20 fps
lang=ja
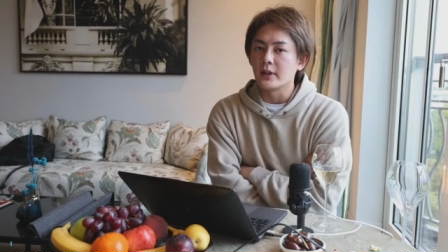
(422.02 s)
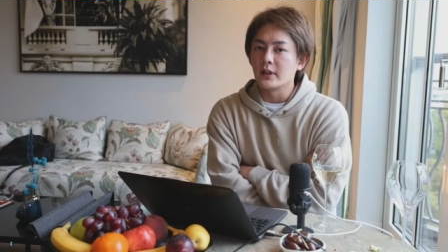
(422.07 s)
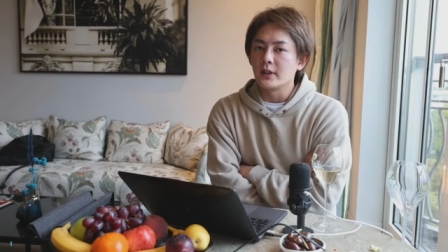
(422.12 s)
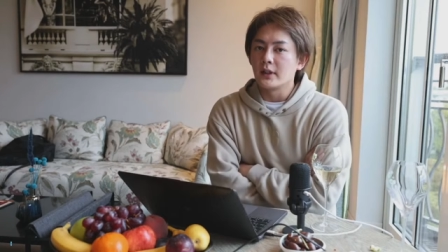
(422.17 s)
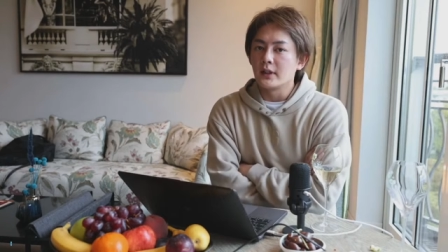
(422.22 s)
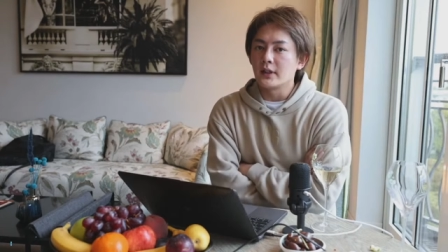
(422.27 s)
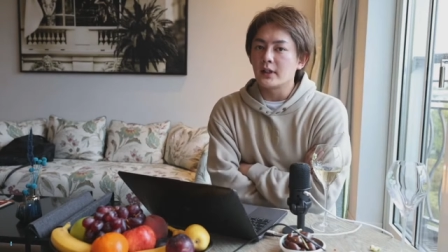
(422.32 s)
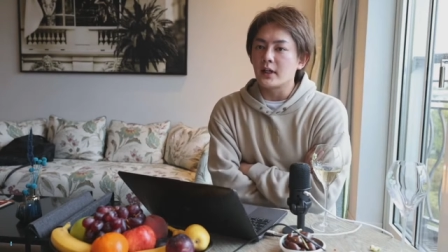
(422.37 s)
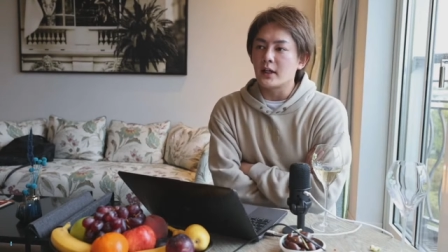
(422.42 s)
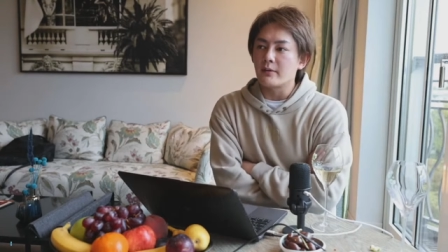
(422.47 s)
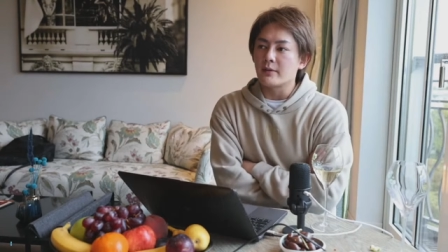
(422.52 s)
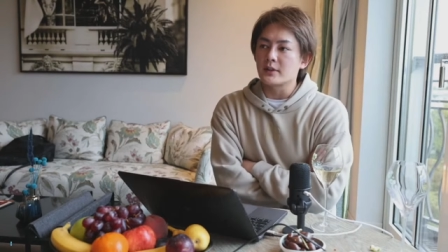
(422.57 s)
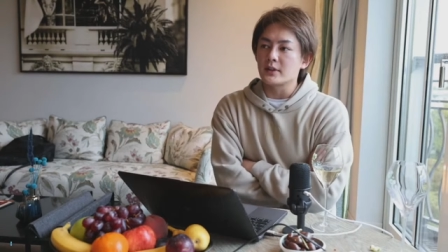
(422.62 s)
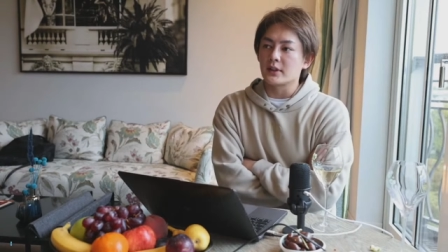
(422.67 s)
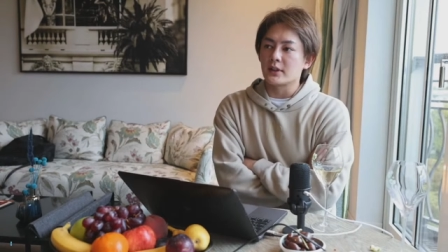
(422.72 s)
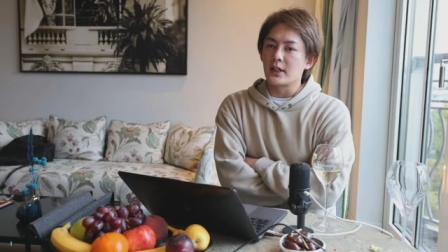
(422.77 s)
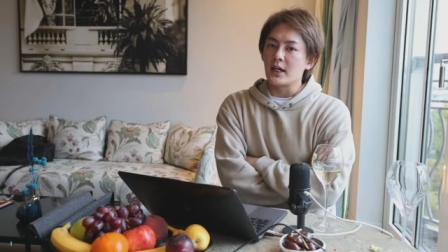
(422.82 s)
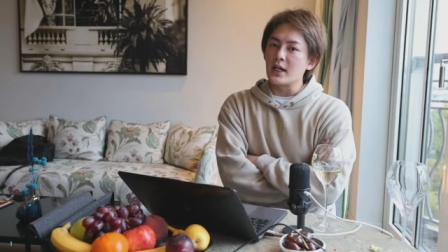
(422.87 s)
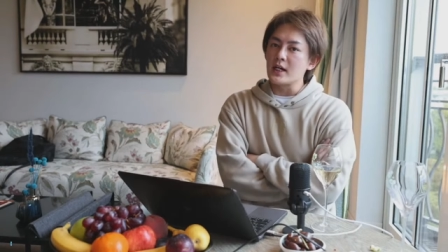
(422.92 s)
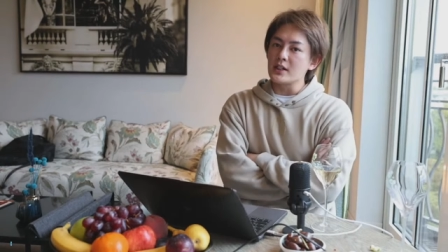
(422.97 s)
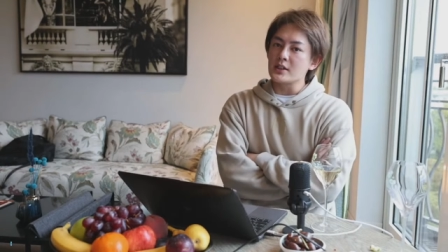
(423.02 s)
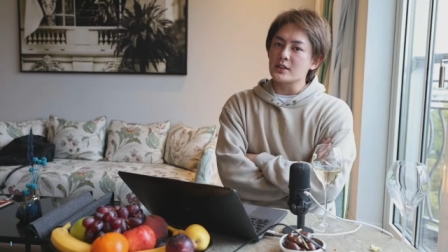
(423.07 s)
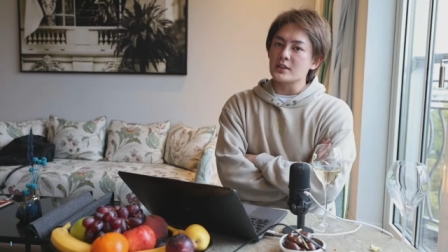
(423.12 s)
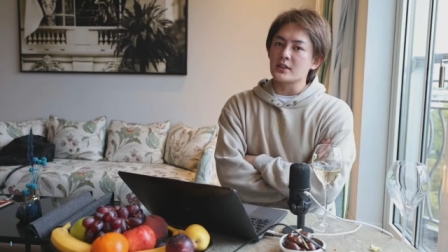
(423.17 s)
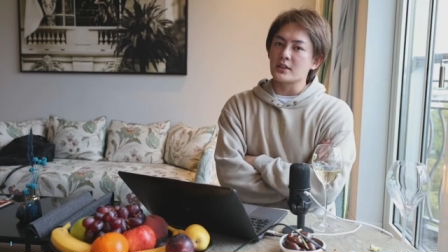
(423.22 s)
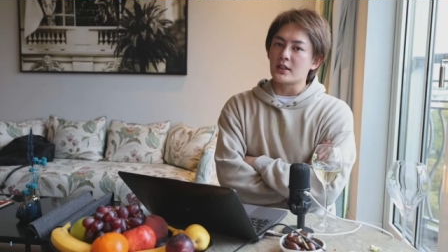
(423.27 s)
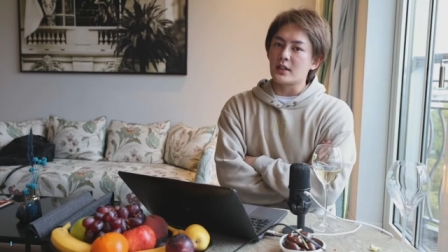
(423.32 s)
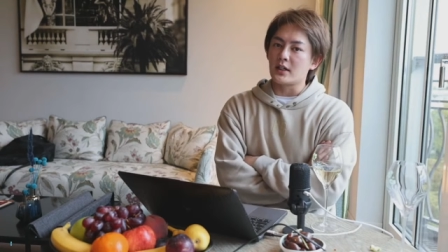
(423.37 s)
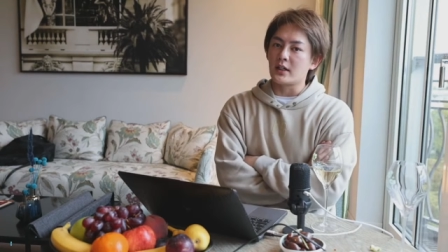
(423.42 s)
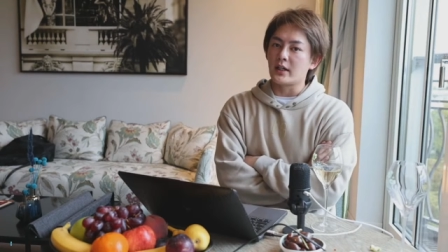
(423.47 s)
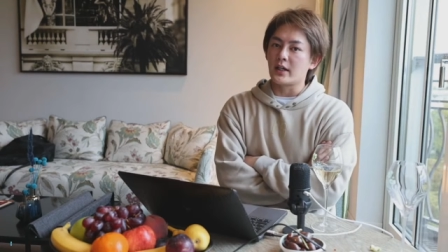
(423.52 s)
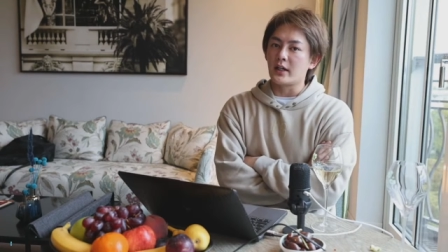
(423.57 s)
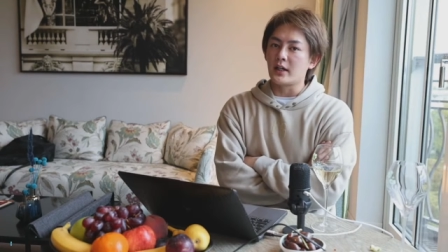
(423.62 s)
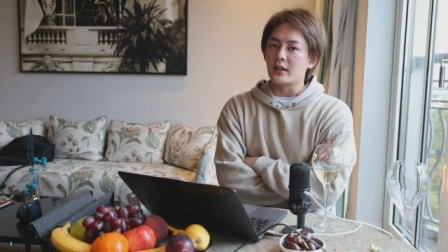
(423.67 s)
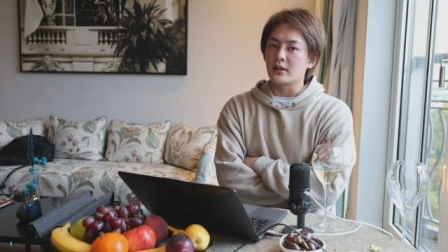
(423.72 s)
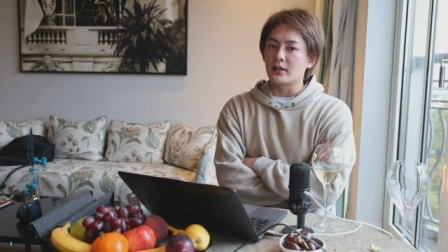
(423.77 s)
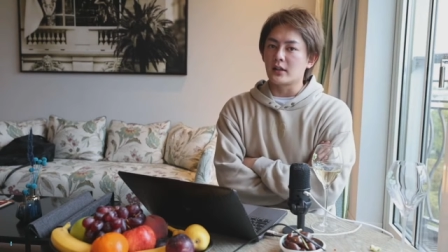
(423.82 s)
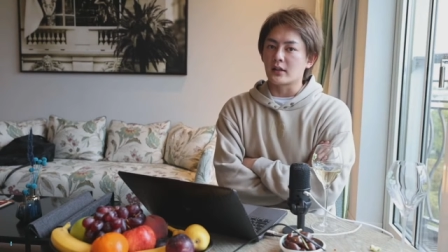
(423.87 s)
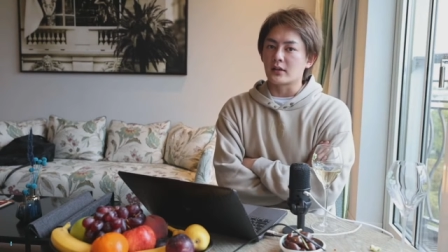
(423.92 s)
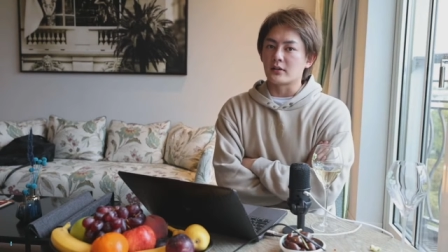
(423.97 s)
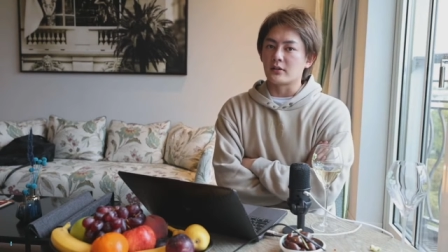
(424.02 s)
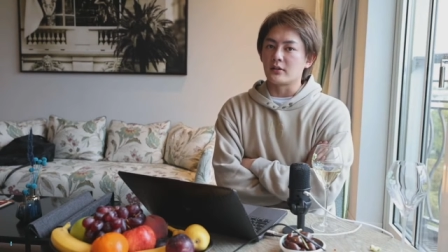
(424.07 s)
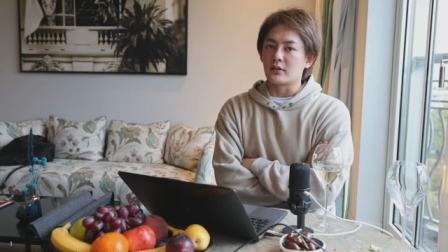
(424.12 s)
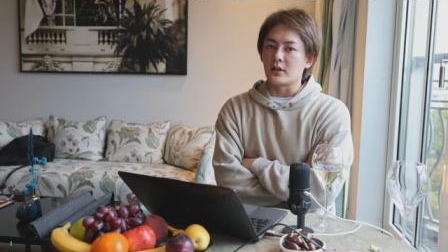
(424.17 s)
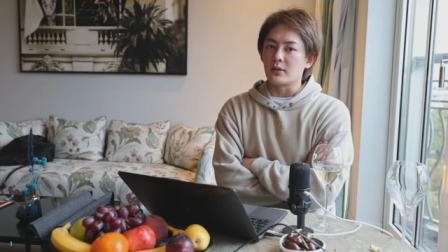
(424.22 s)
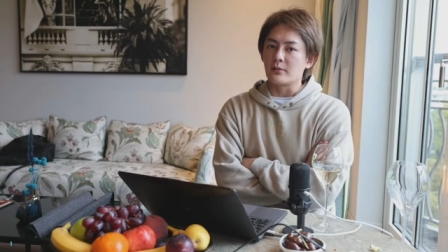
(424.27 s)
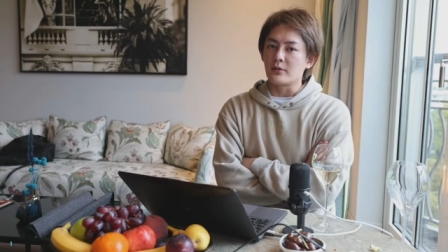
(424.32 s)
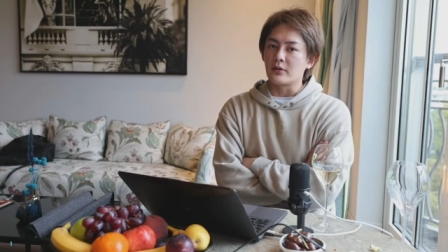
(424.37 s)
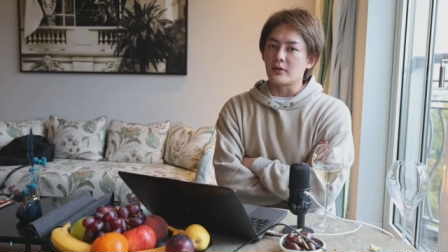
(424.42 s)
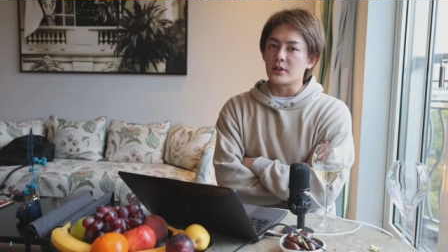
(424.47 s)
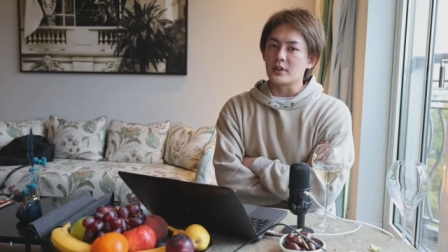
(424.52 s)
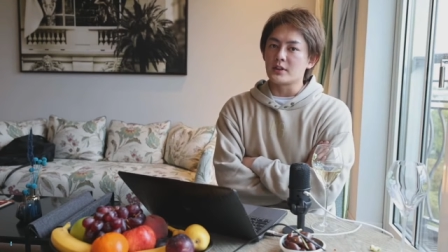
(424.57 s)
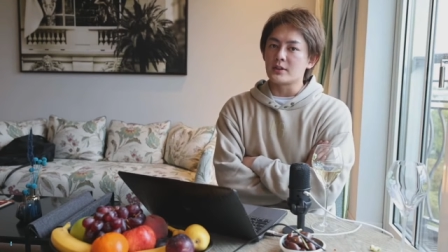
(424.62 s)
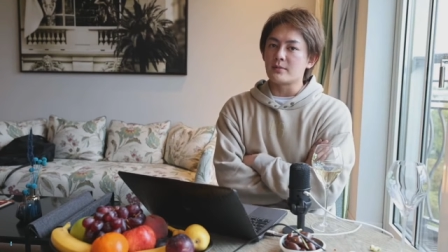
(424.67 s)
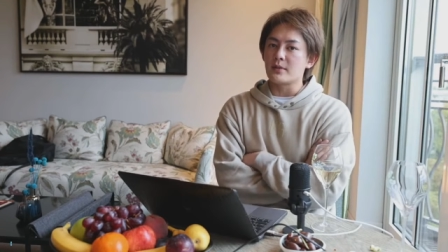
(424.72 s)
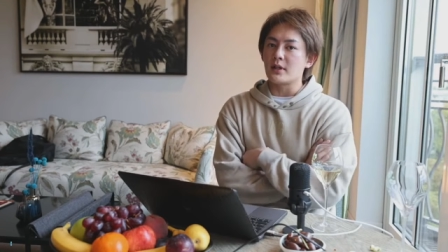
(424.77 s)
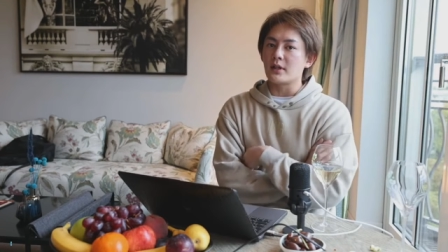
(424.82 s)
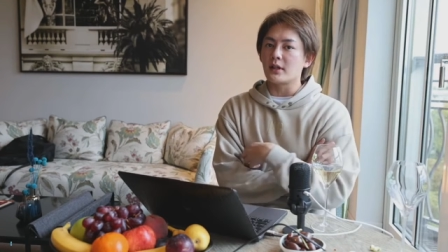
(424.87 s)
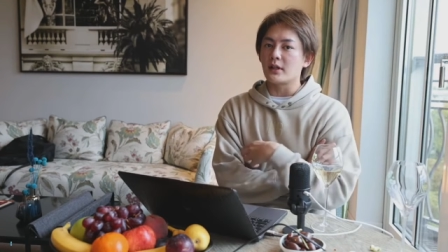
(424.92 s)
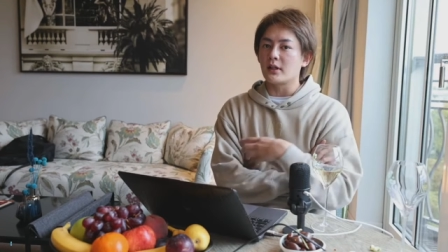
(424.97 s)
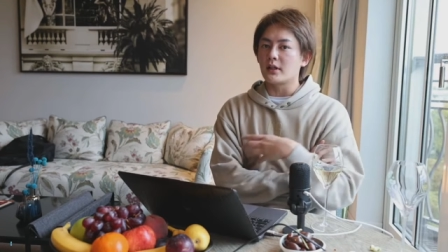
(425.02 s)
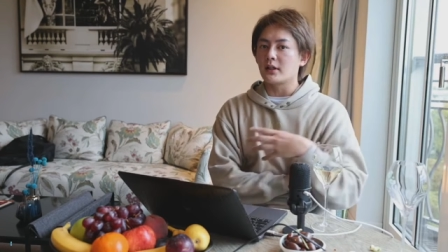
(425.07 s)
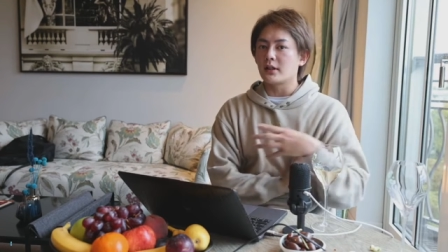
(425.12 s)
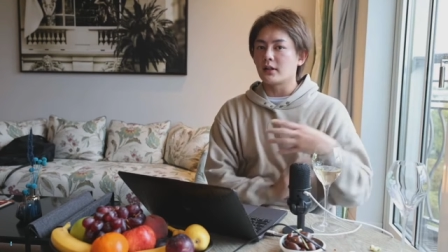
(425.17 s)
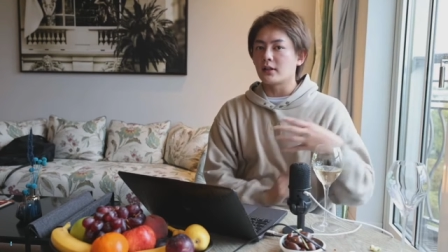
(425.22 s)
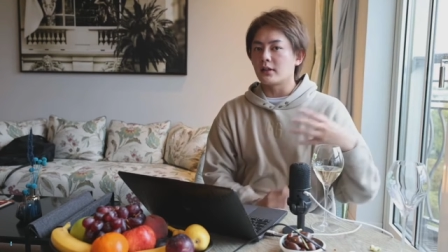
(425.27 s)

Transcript: だから別にライジンが選んだっていうよりも、一番